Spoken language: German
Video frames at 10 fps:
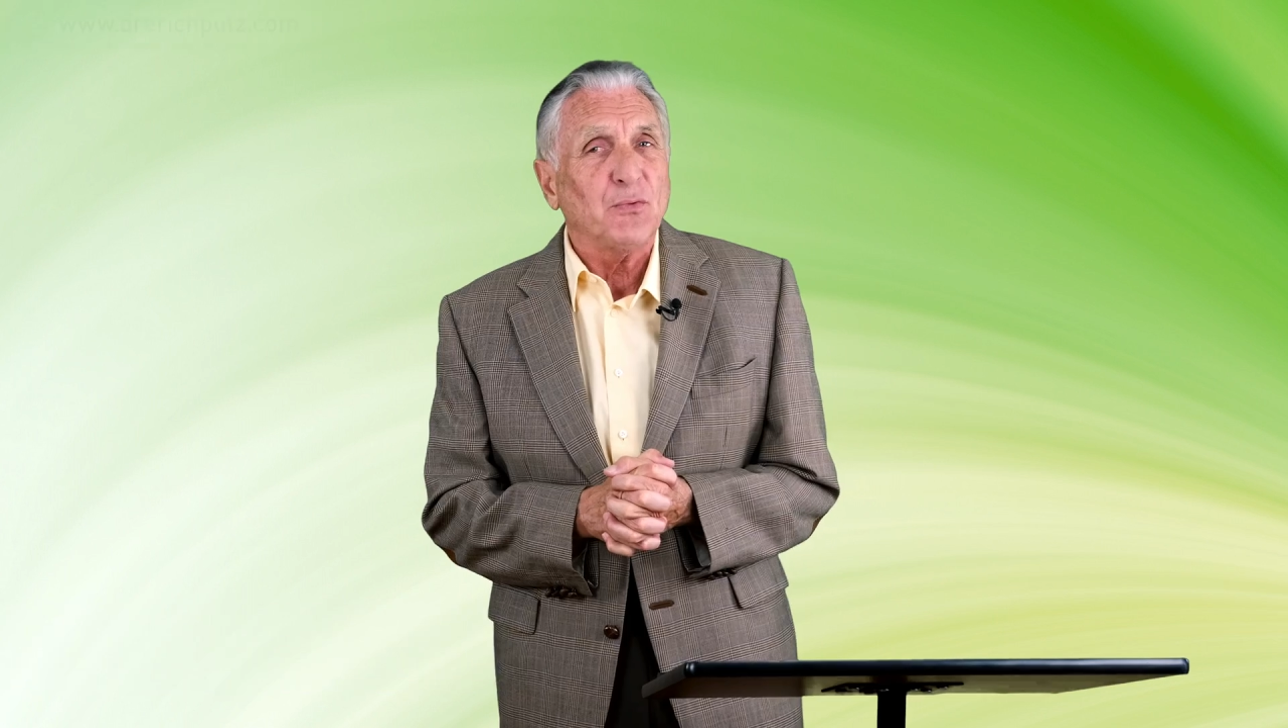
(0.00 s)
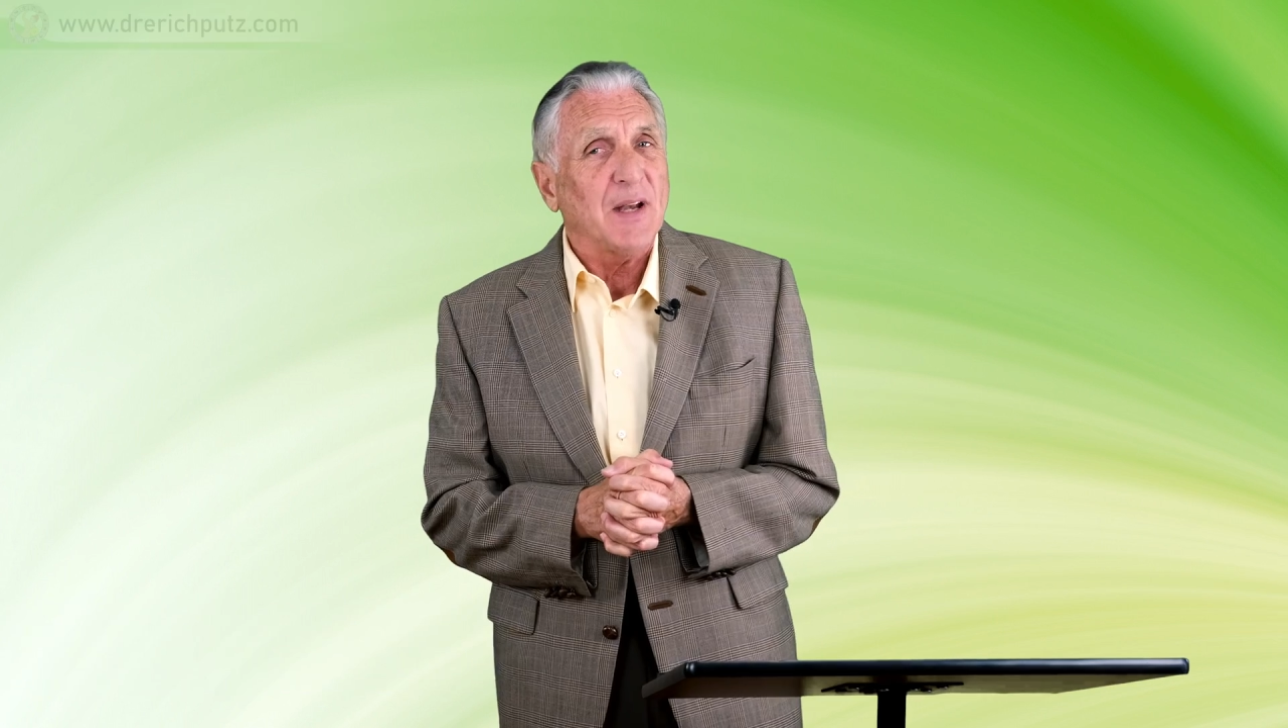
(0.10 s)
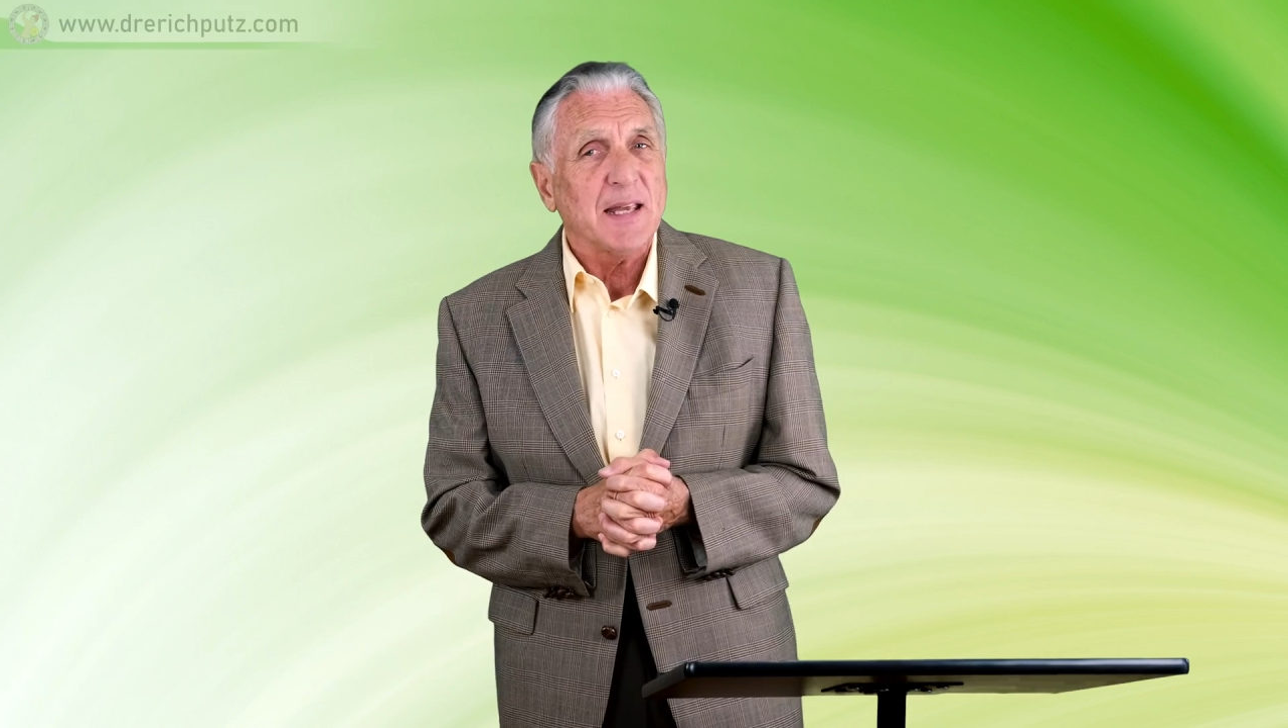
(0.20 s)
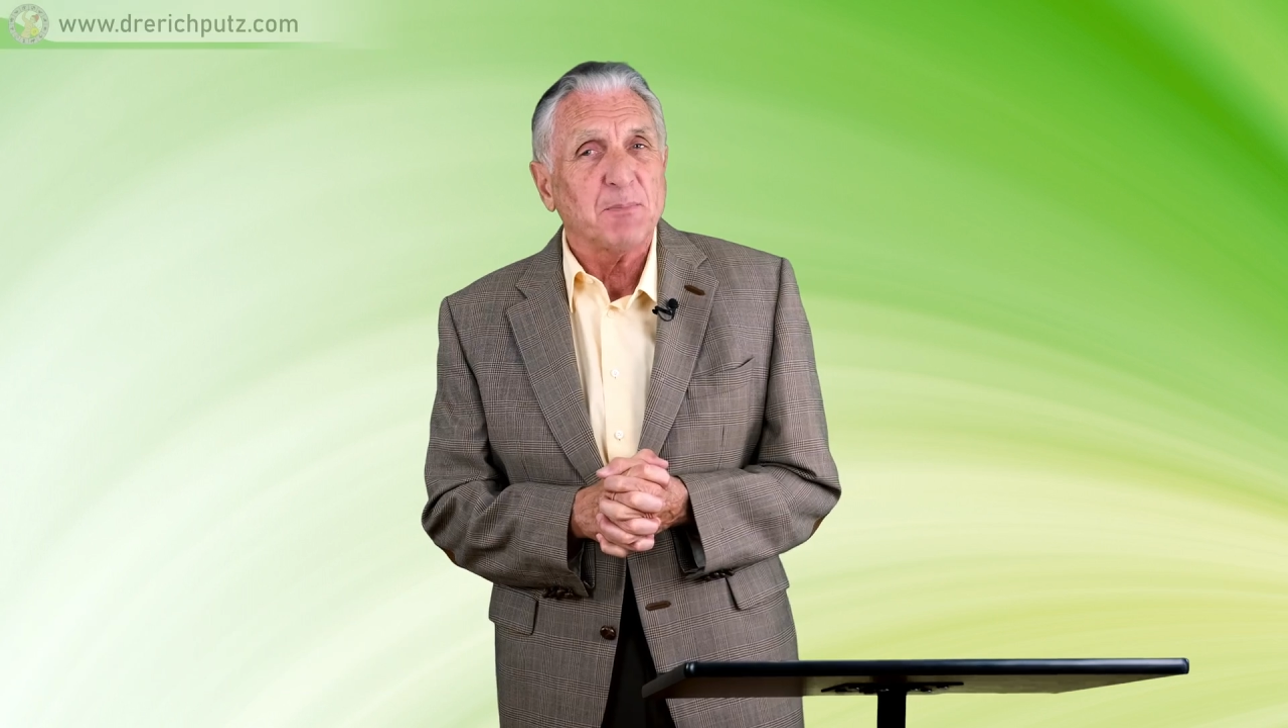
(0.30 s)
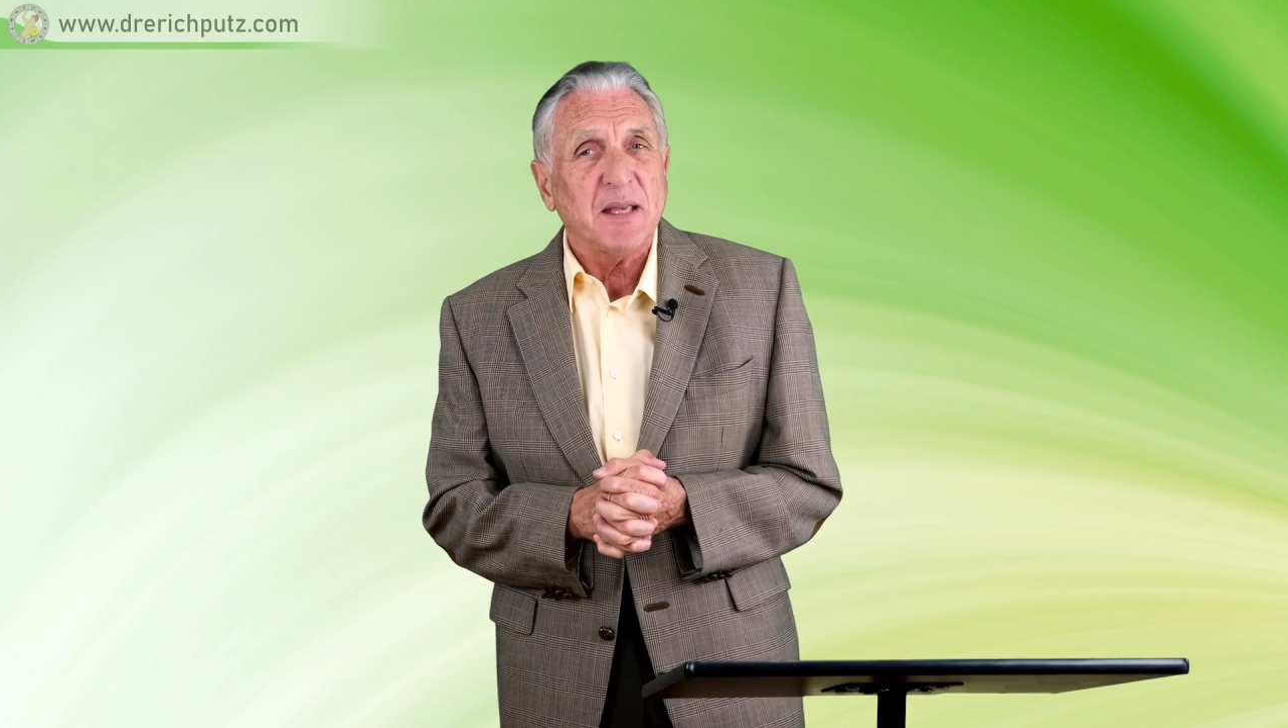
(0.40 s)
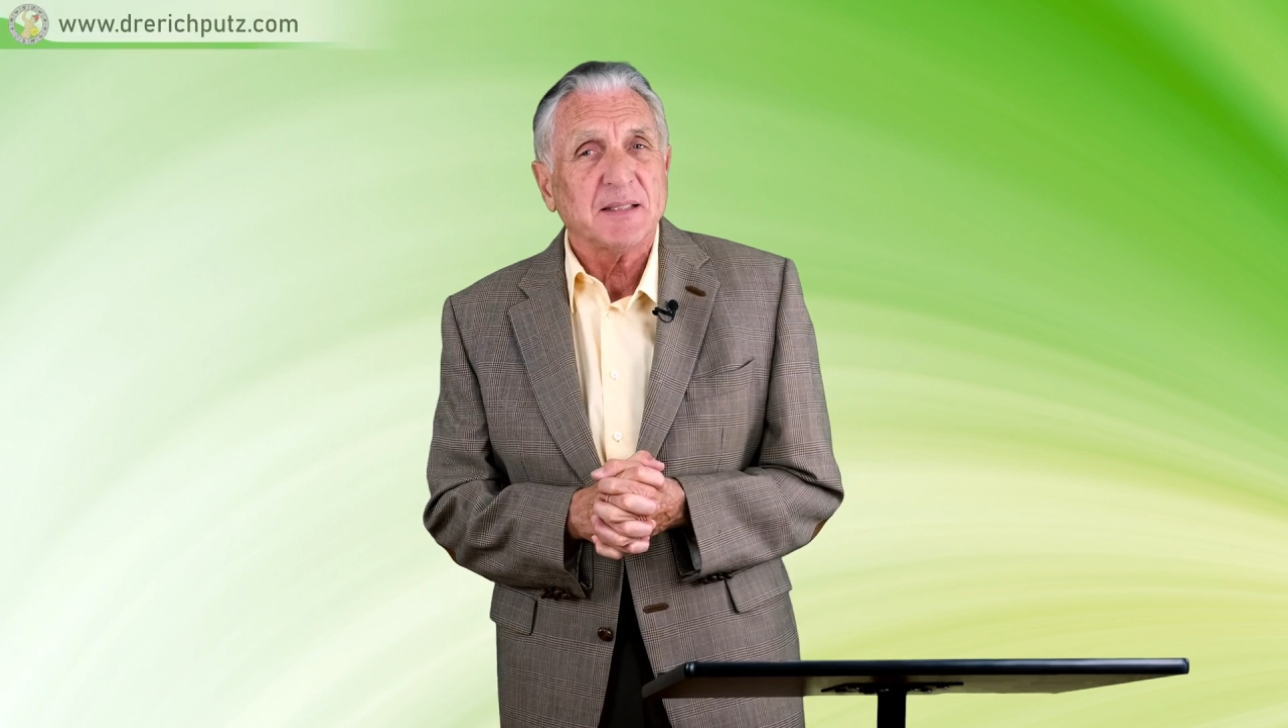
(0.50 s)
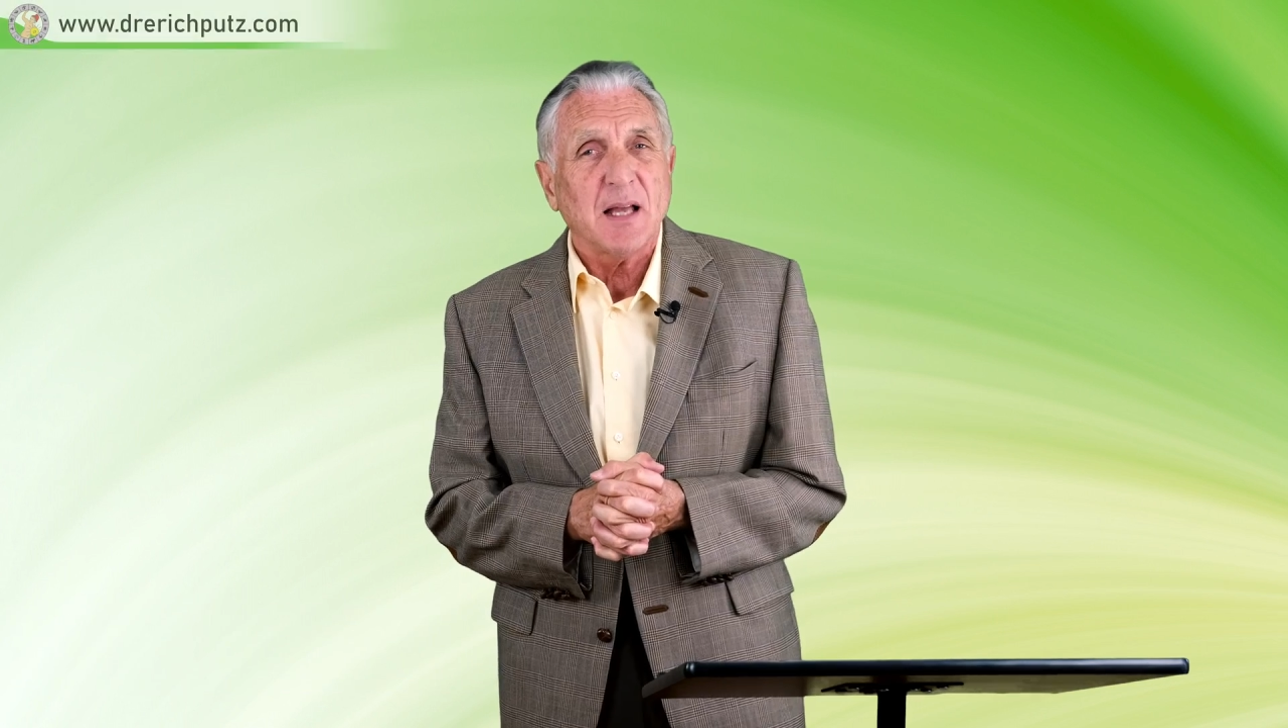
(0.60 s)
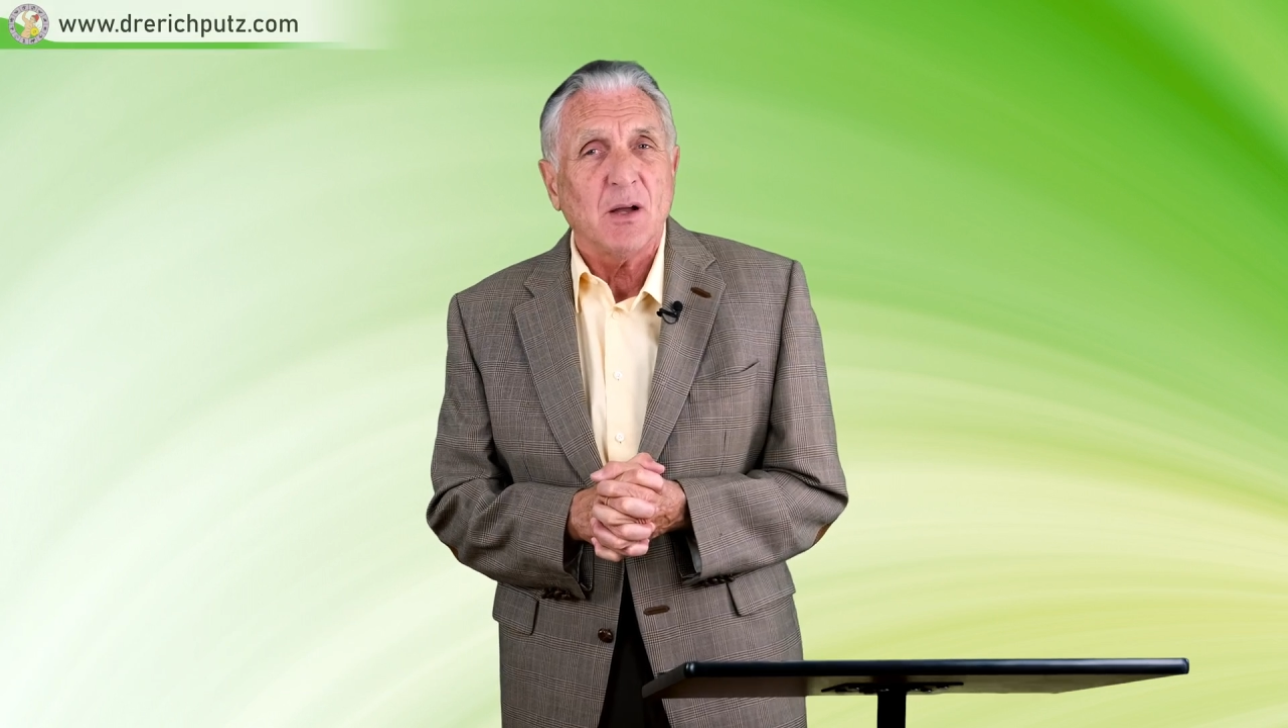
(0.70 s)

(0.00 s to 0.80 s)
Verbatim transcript: vielleicht besser